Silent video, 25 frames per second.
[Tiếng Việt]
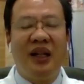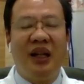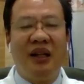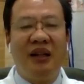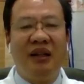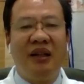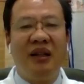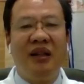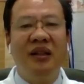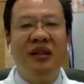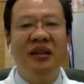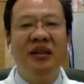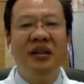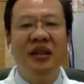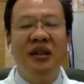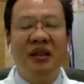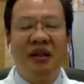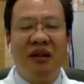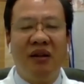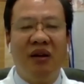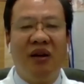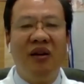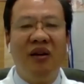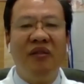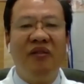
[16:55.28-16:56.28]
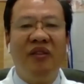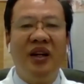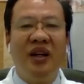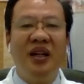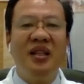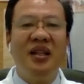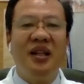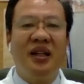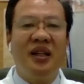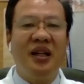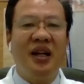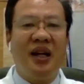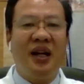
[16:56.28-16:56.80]
thành thử đối
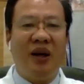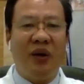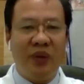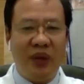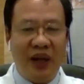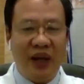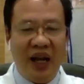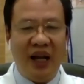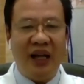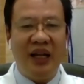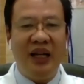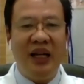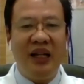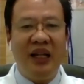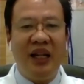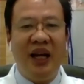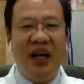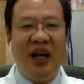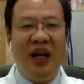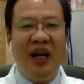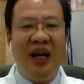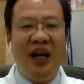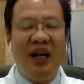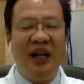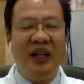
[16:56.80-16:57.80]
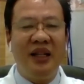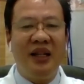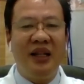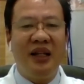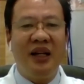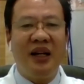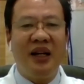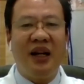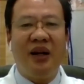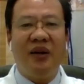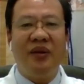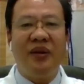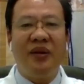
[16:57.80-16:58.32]
với những cái khẩu trang y tế hay là
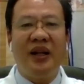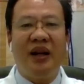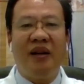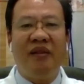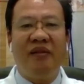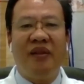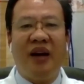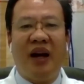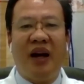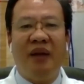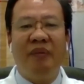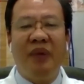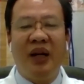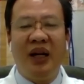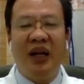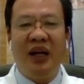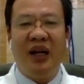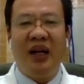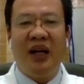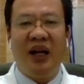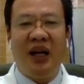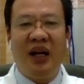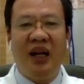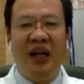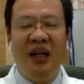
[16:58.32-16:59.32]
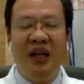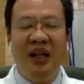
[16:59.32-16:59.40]
những cái khẩu trang vạ mình